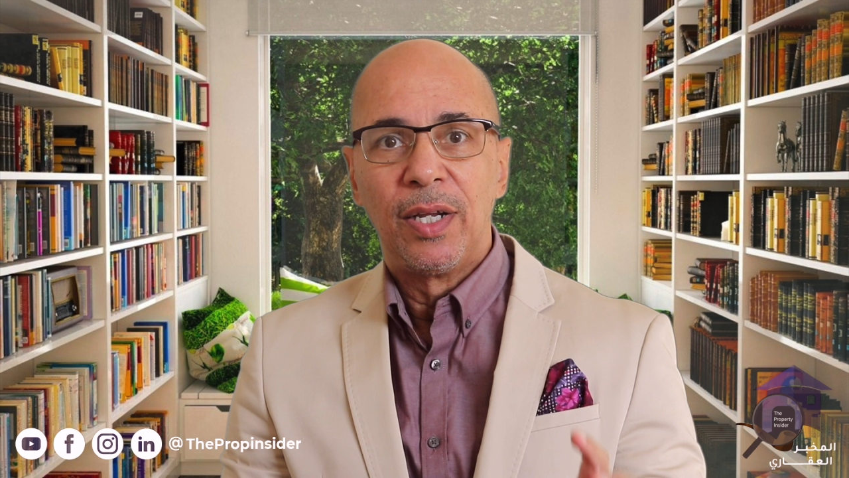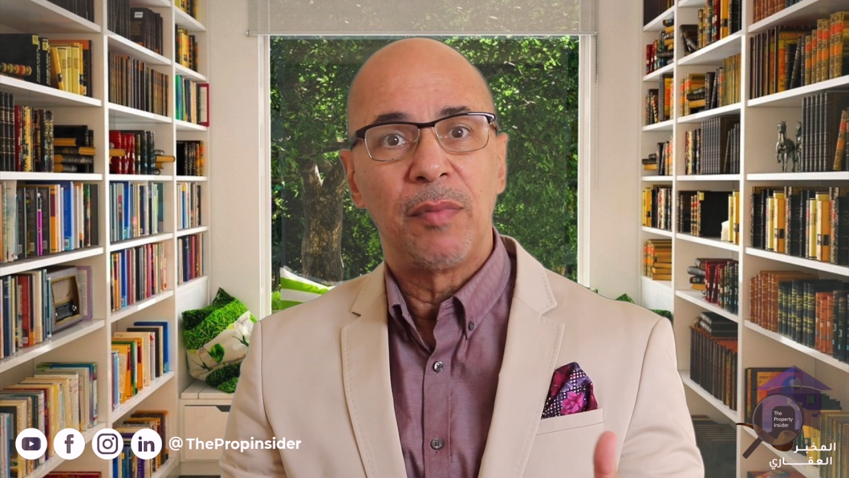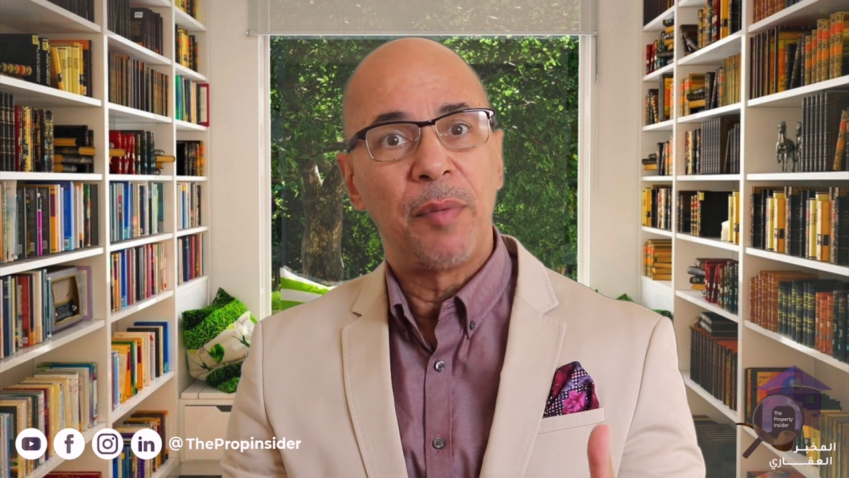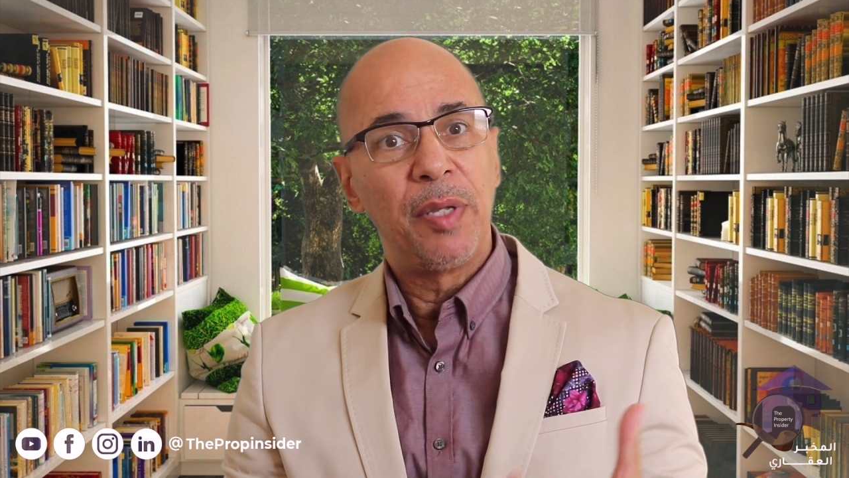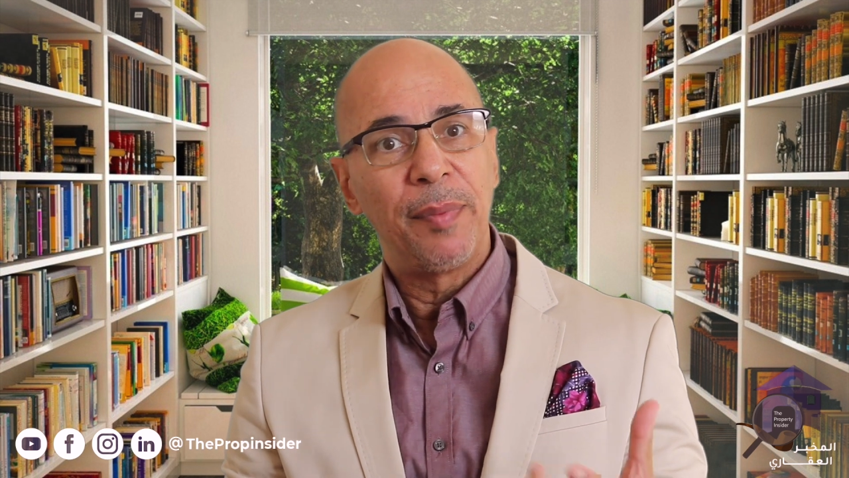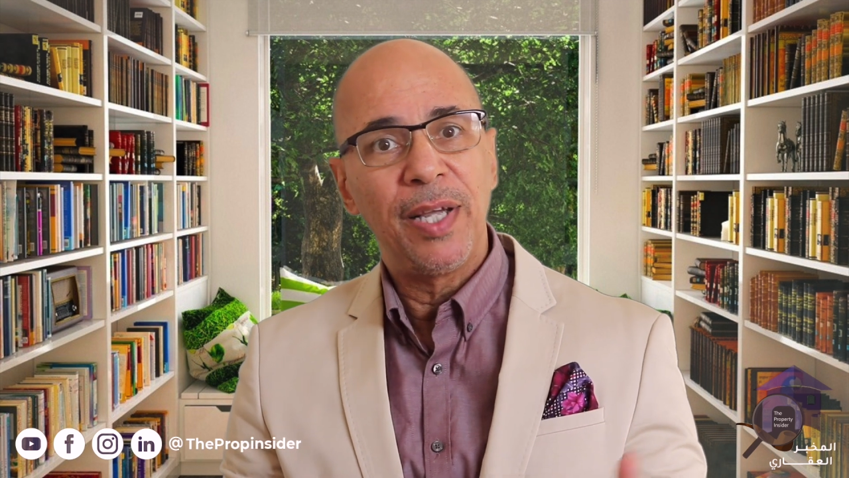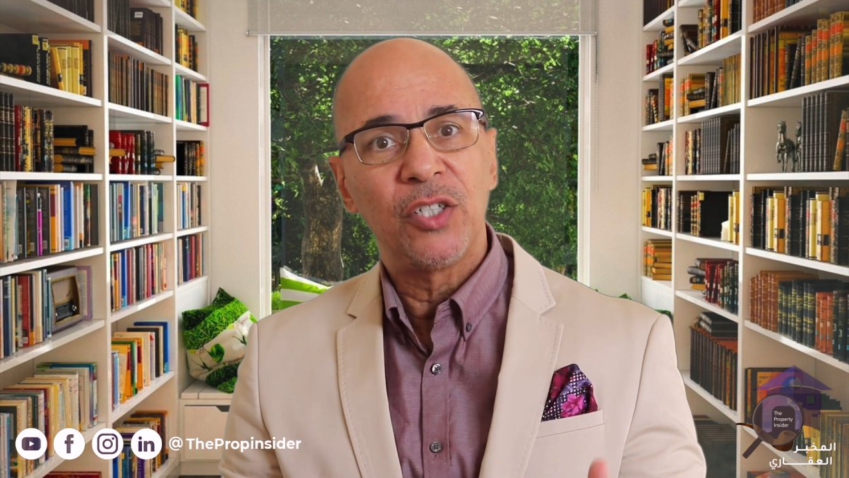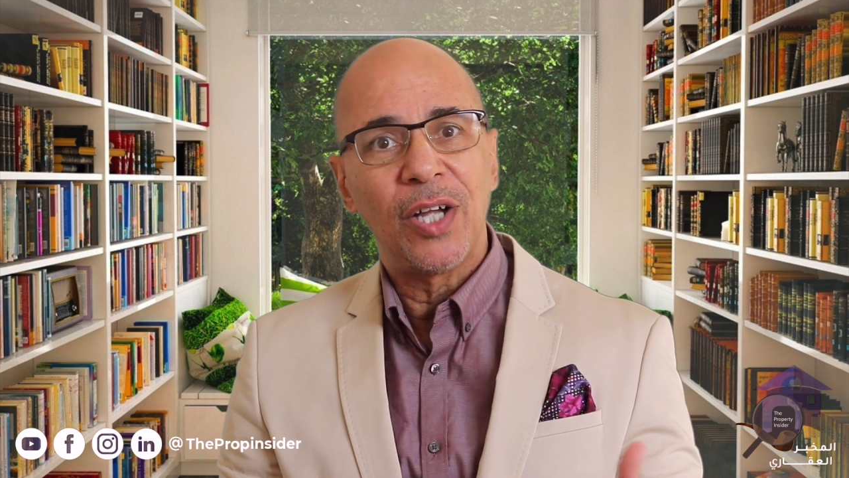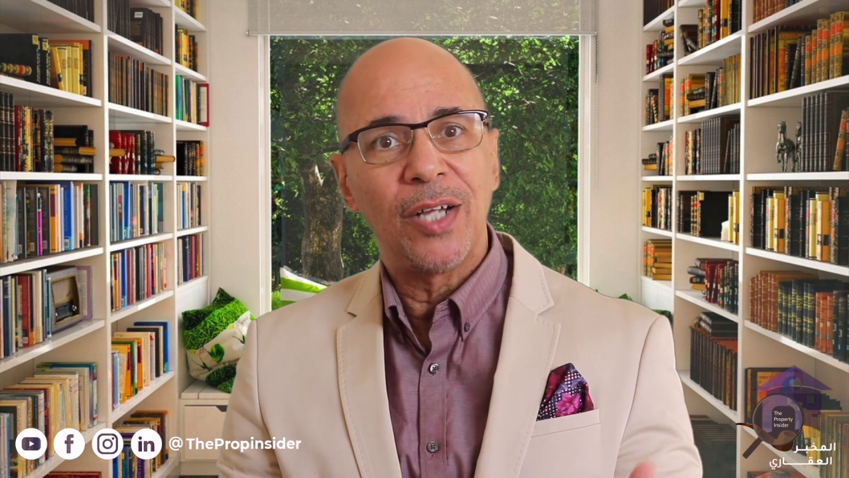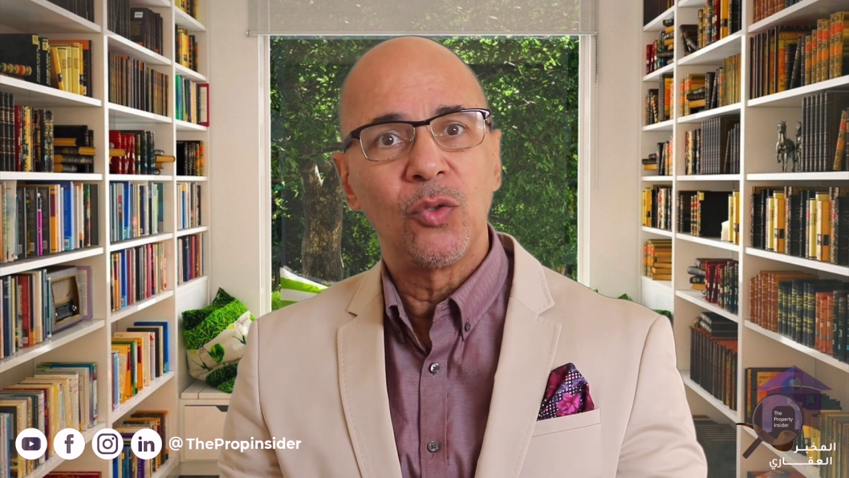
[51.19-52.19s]
ما
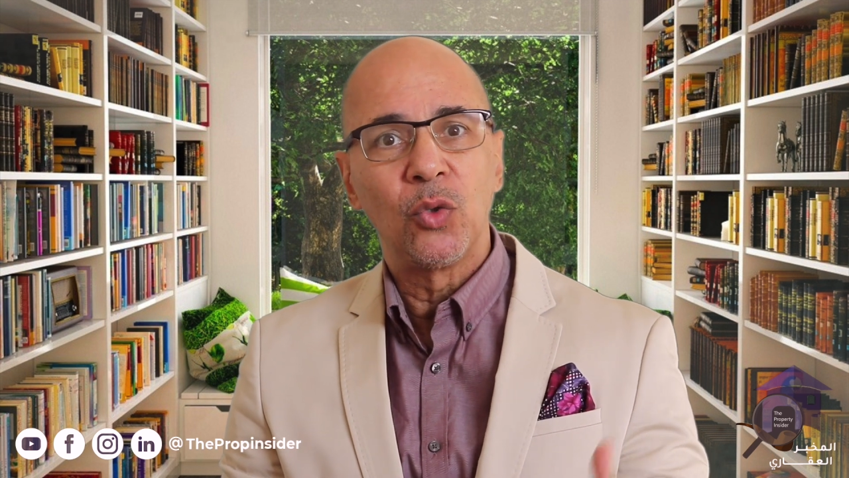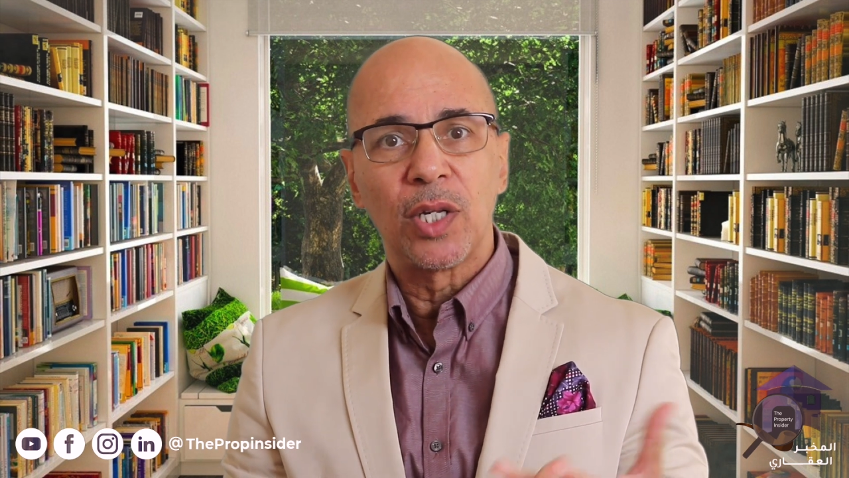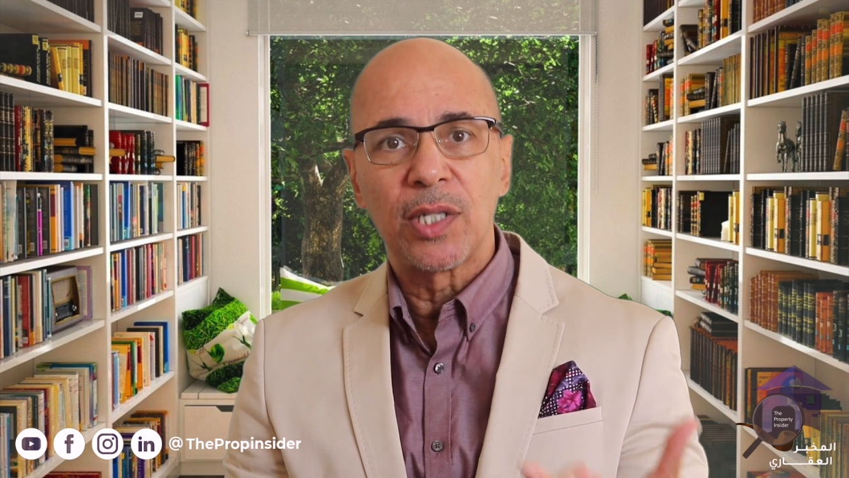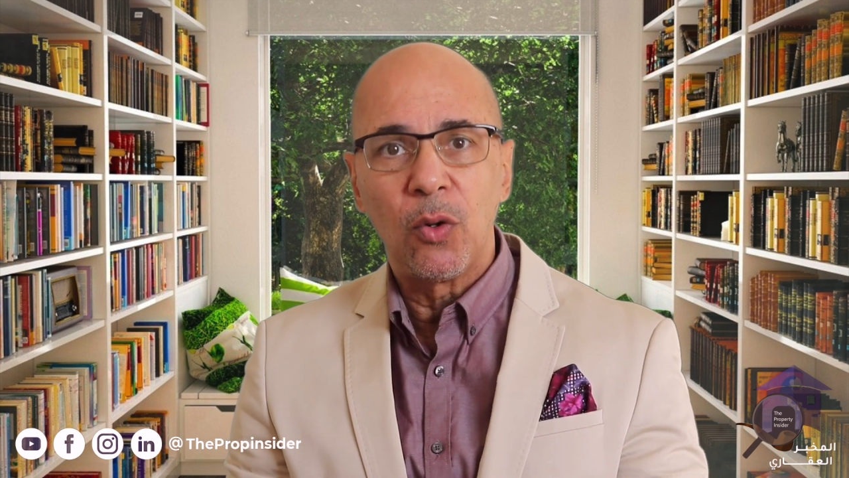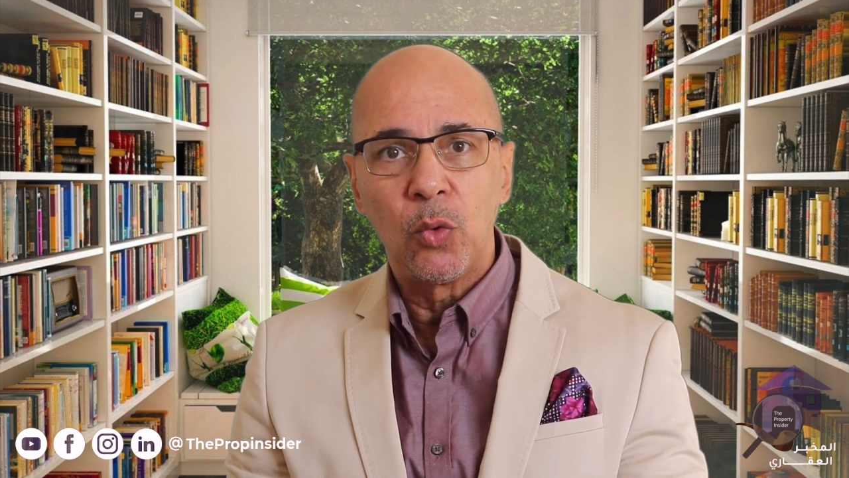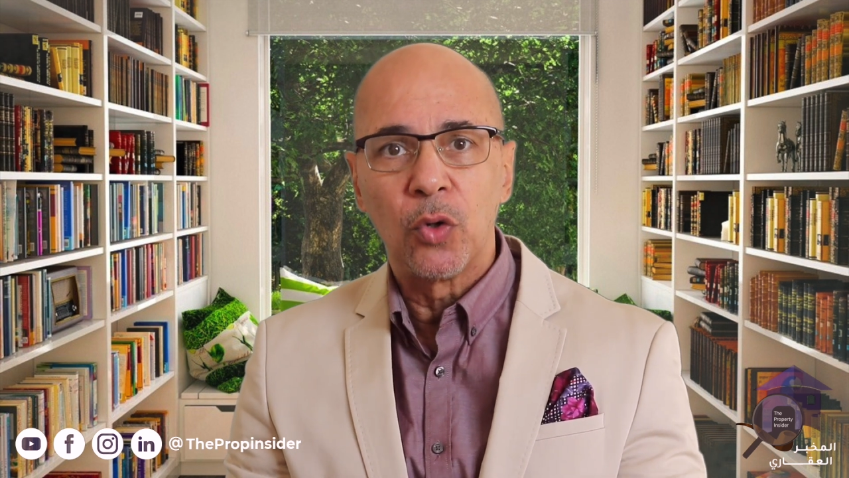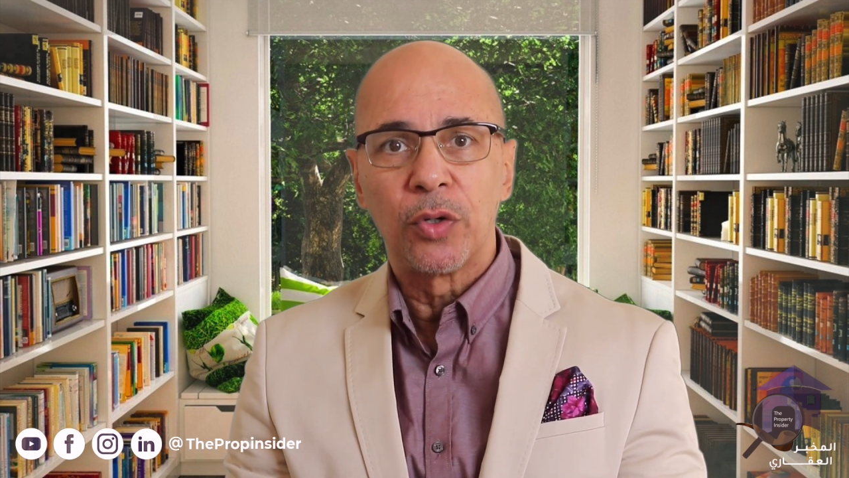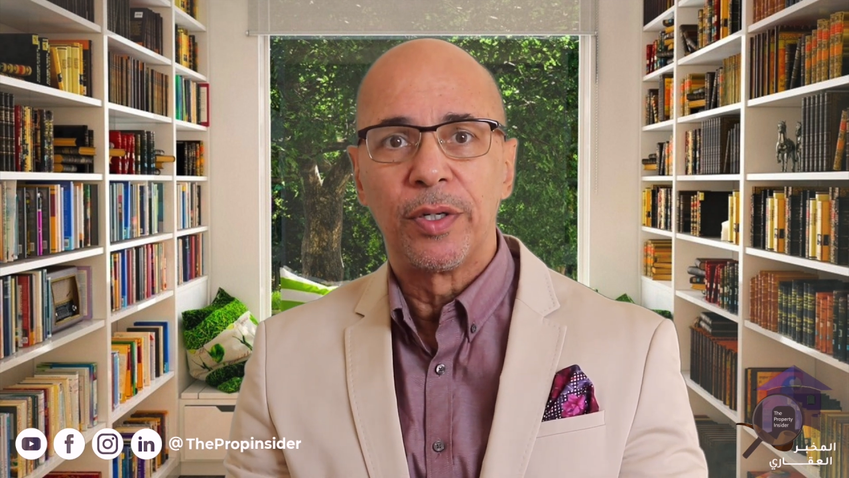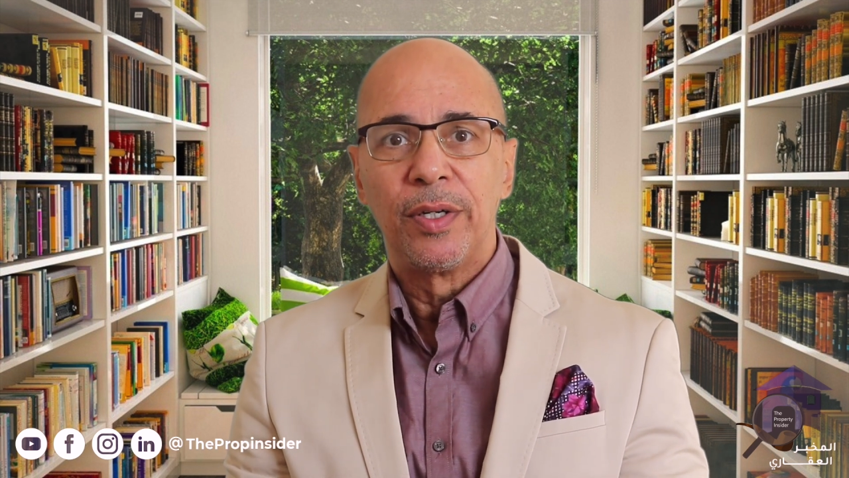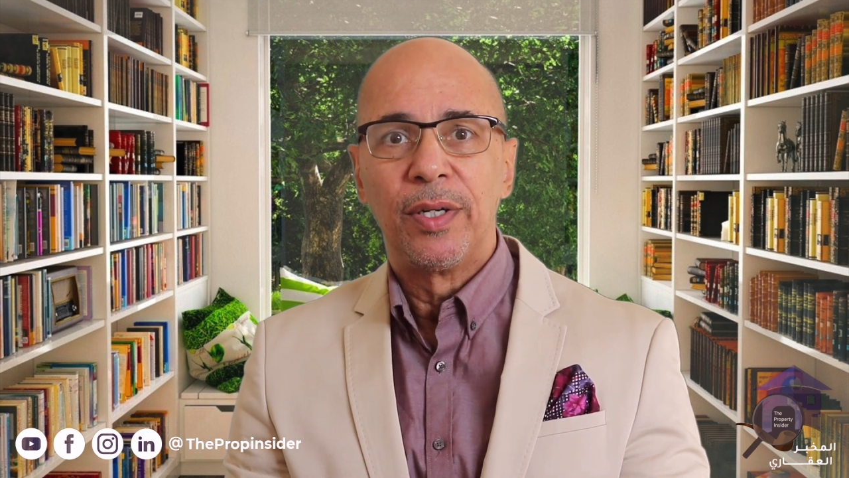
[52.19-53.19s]
بيبقاش عنده تصور